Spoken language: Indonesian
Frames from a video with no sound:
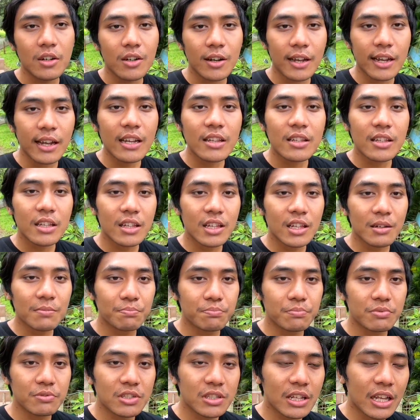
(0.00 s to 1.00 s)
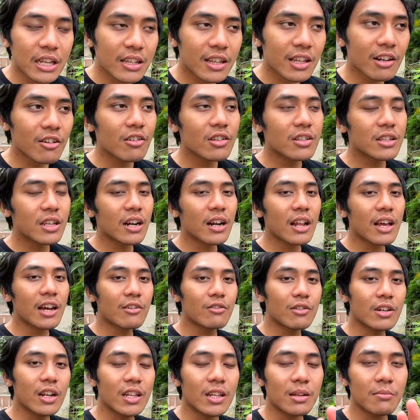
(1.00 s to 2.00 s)
oke tetap stay terus channel aku
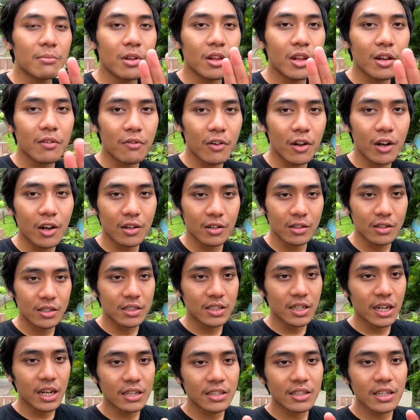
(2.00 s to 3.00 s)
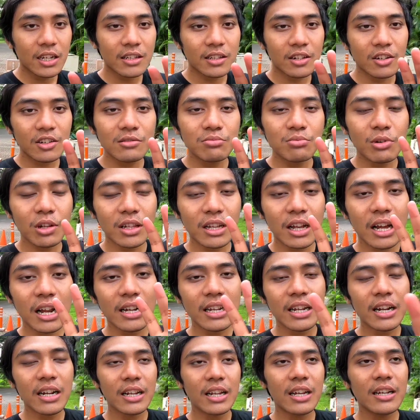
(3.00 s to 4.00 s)
di Andri Motovlog sehat-sehat terus buat
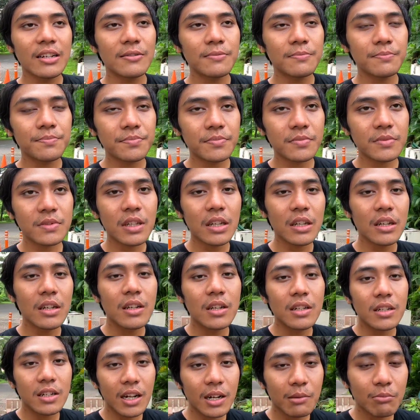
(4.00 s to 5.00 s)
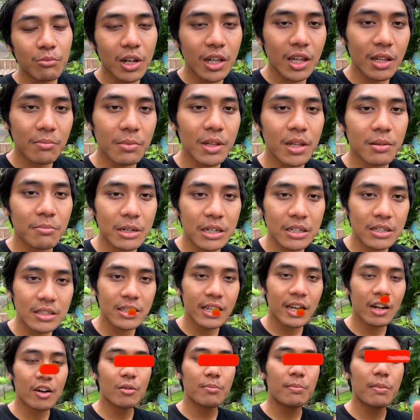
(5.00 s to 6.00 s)
kalian ya dan buat teman-teman
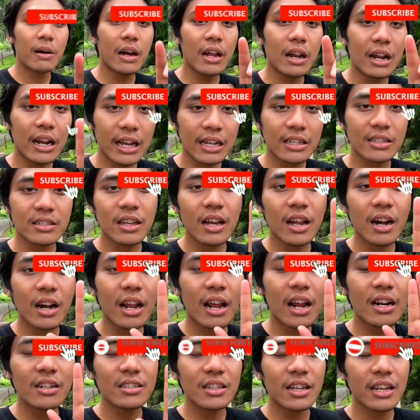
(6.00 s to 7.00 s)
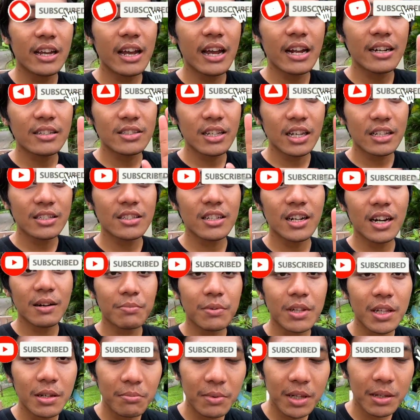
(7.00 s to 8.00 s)
jangan lupa like share and, and subscribe
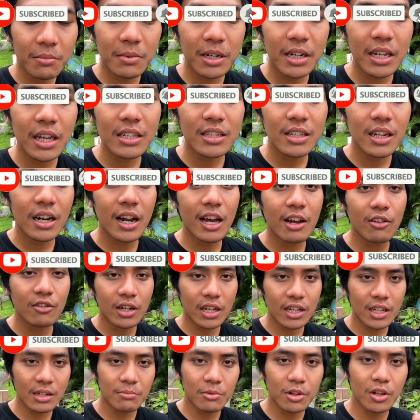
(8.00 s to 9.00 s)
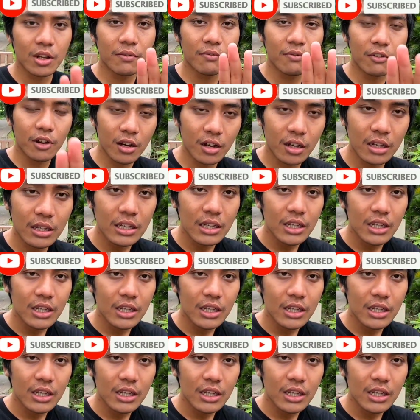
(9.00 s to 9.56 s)
teman-teman ya channel aku di Andri Motovlog